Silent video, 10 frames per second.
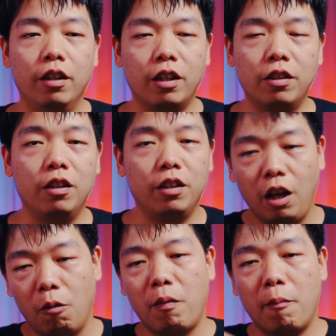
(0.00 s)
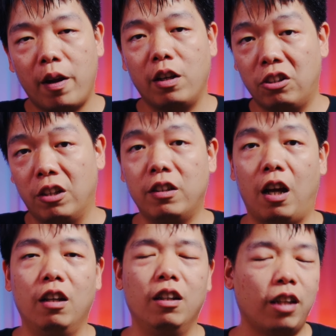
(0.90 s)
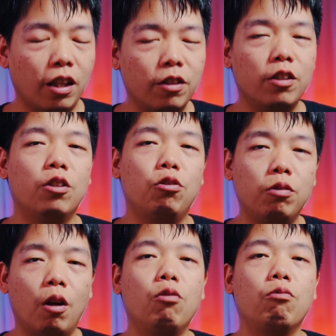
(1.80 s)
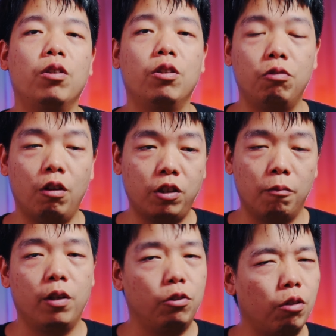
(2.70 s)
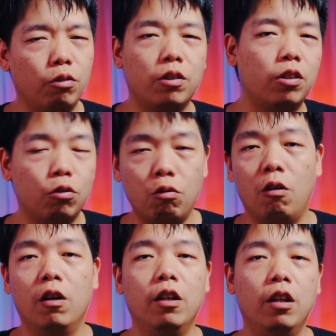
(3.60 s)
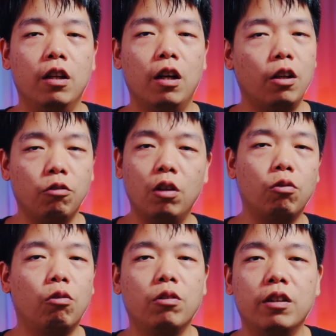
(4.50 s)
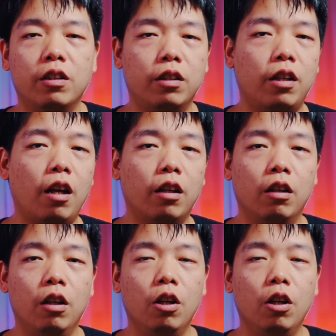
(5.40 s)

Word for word: 但是你要慢慢的成长，它真的是需要努力、需要成本、需要去试错，和很多东西是一样的。